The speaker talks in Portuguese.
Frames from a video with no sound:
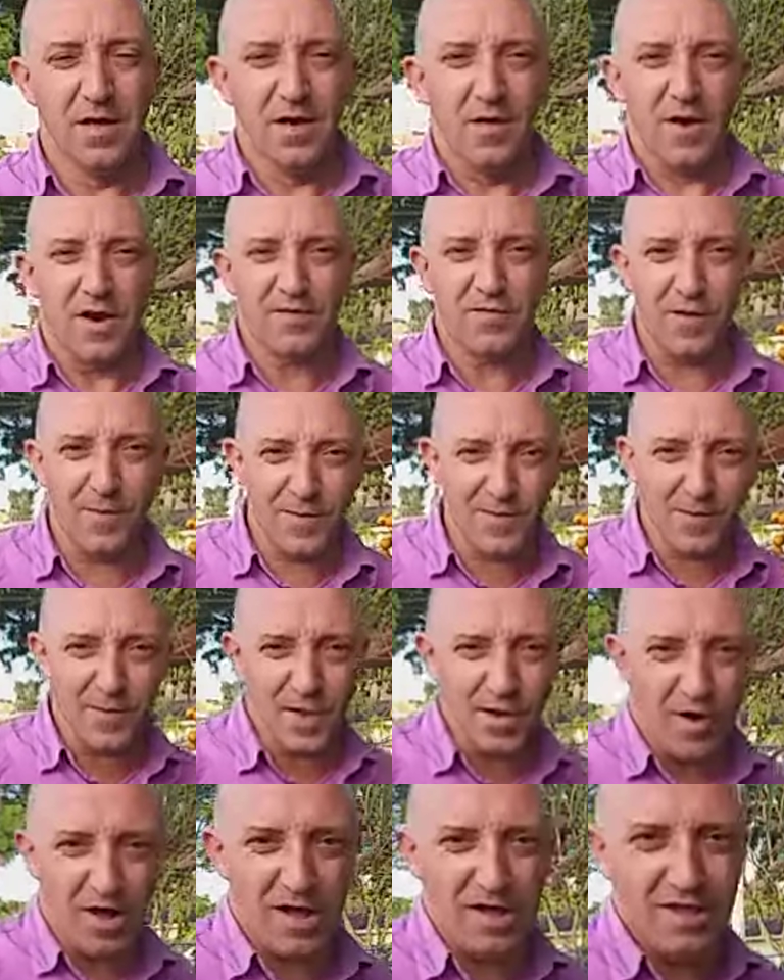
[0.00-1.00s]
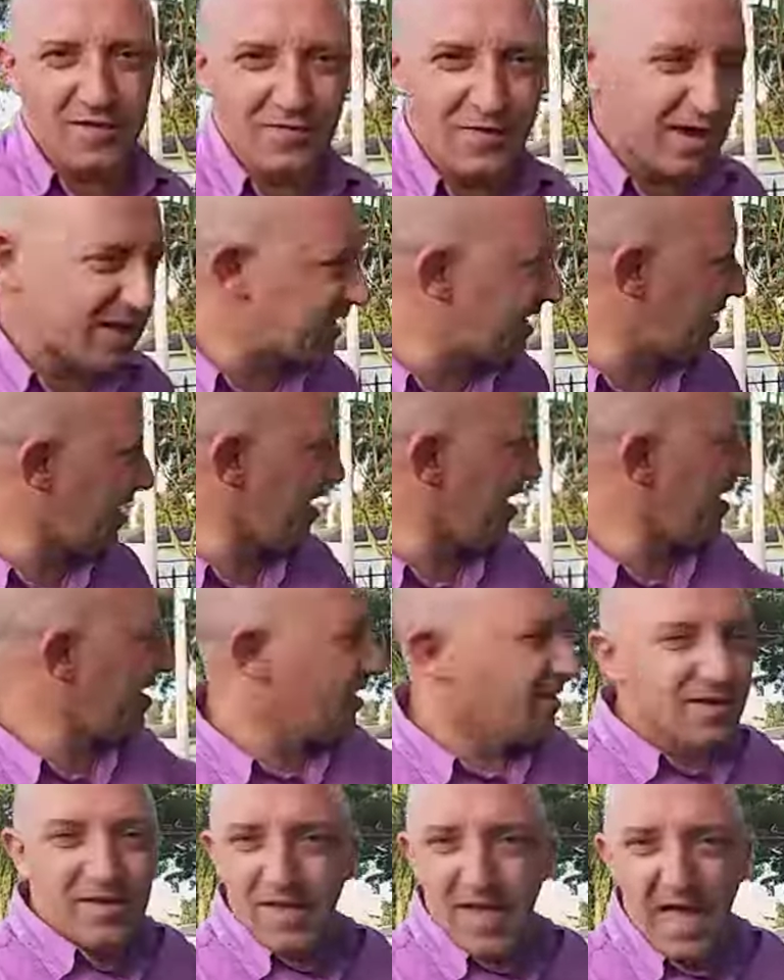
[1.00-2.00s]
Olha só, meus amigos, ó, isso aqui ó,
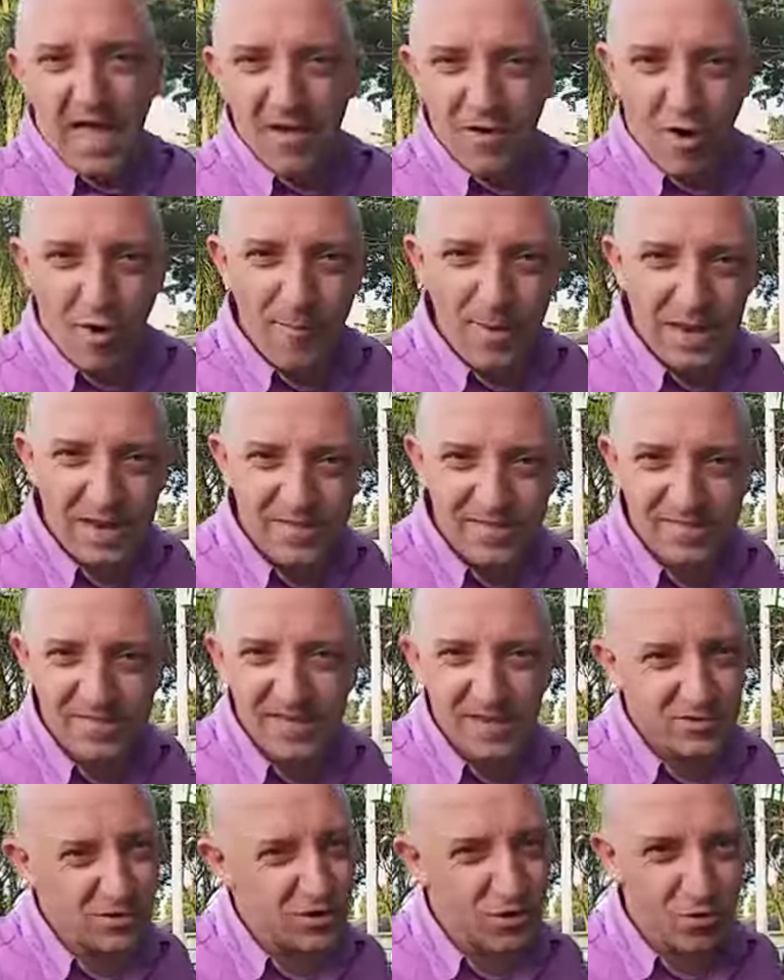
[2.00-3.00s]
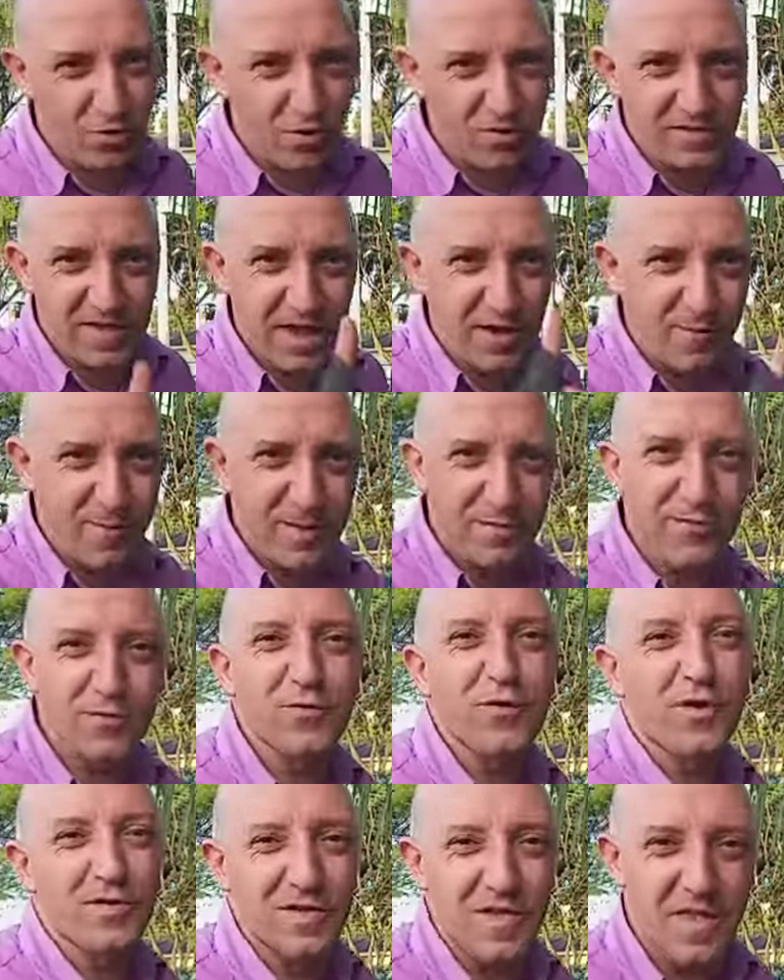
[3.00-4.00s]
é igual melancia, tu não consegue comer tudo
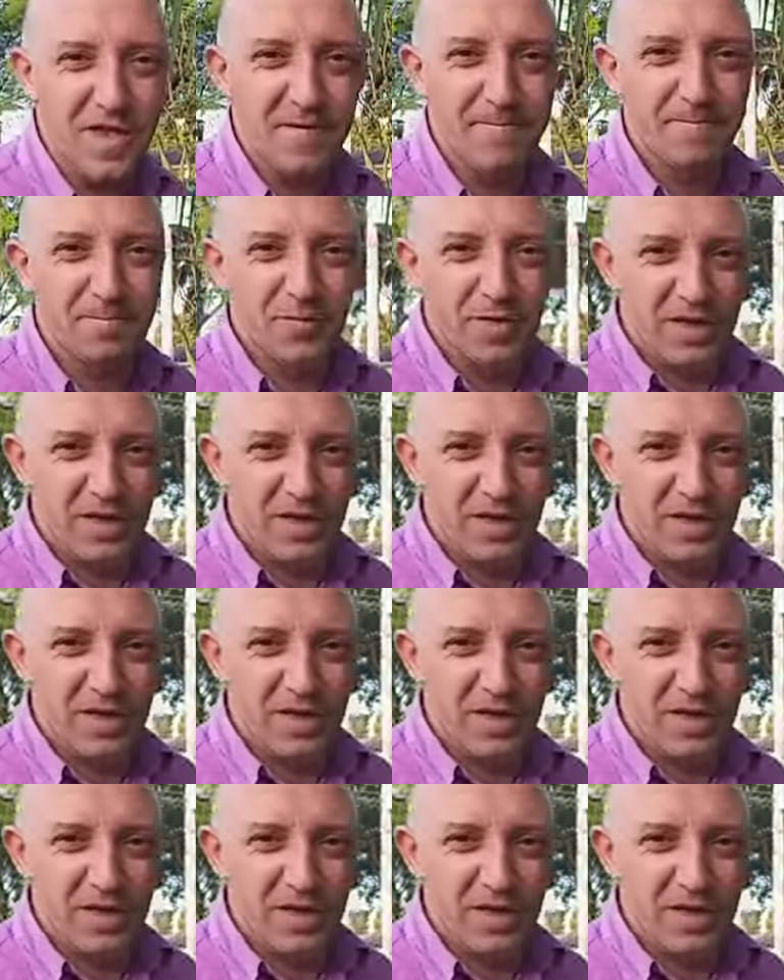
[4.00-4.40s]
sozinha.